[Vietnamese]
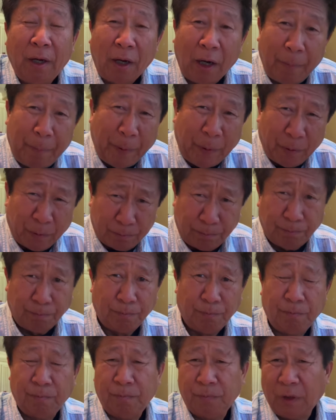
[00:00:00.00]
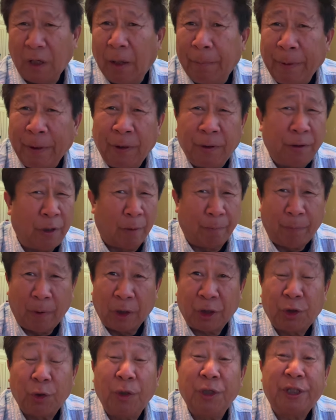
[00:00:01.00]
à bên ông à bên ông nó
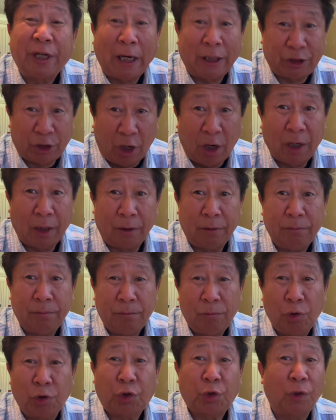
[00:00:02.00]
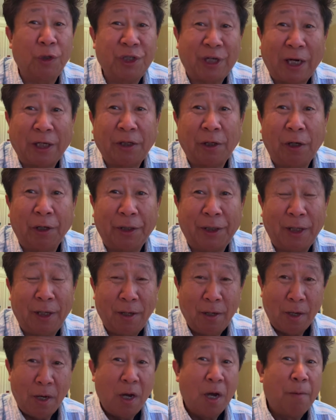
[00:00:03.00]
bảo xuân già rồi là lúc xuân già rồi là gì
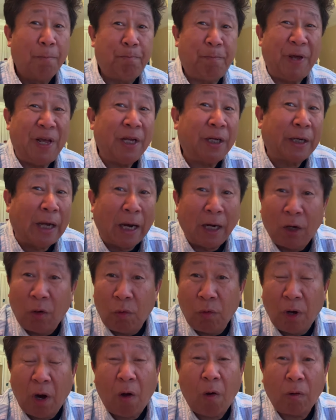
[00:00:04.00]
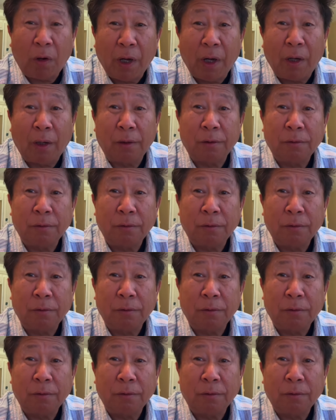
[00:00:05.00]
bị cả lông lâu nè